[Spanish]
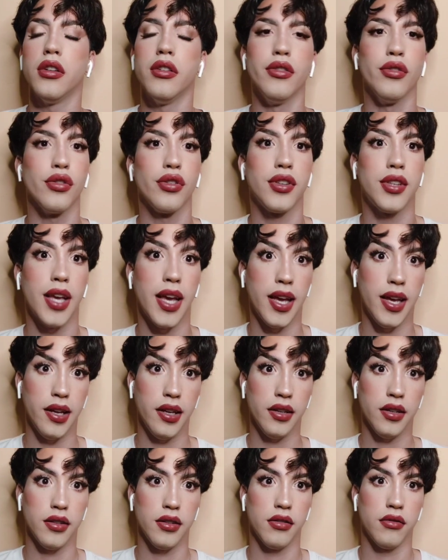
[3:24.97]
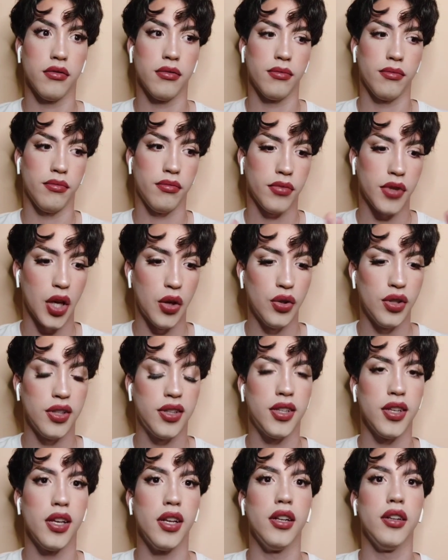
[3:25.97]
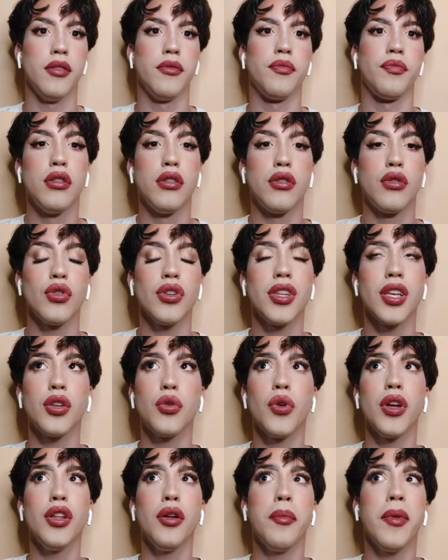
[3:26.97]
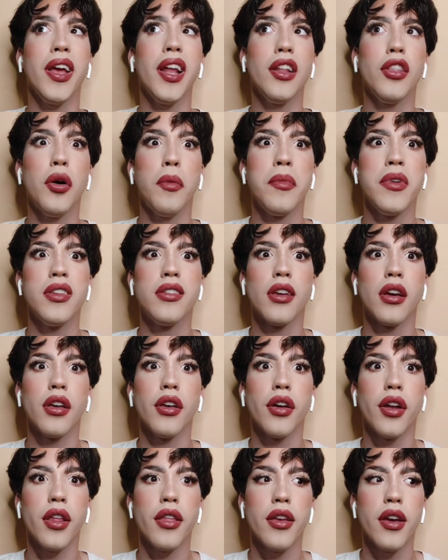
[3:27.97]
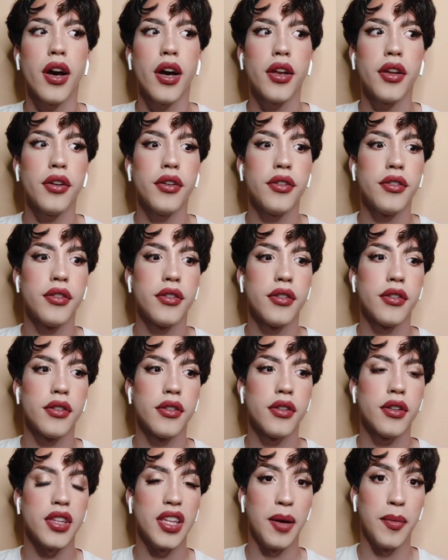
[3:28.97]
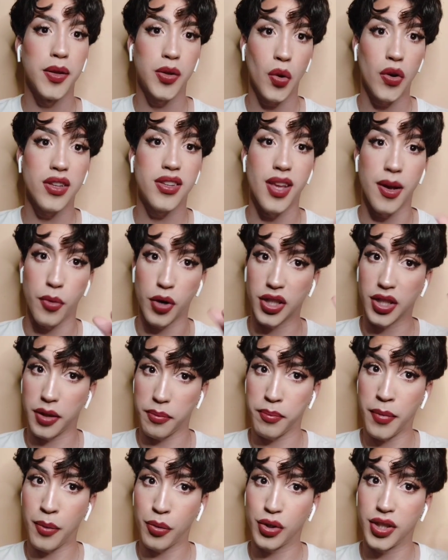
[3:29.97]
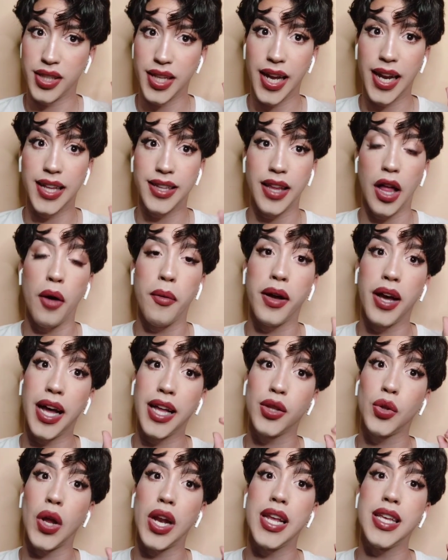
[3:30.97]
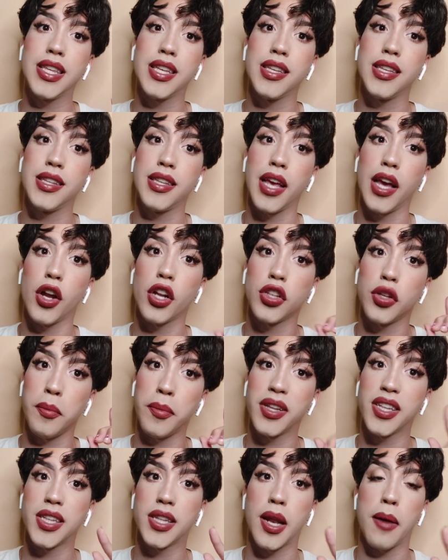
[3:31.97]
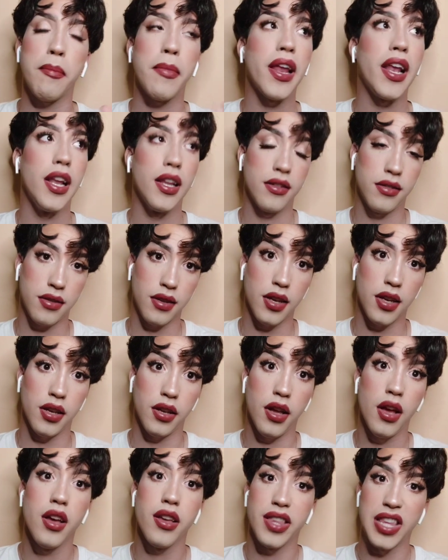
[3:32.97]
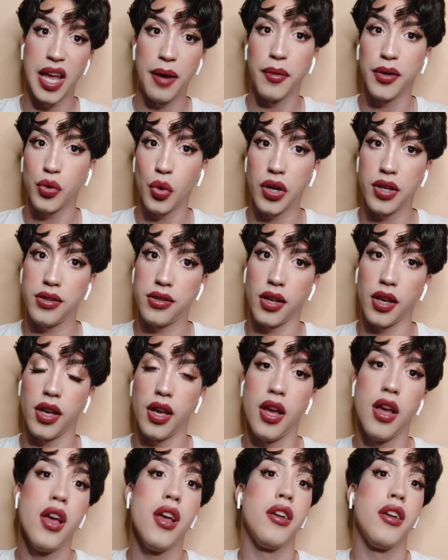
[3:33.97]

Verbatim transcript: No sé. No decir. Tú estás subiendo mil, dos mil seguidores diarios. Ya me actualicé porque me pusiste en el estado. Actualícense, ahora son 23 mil. Sí, ya me actualicé.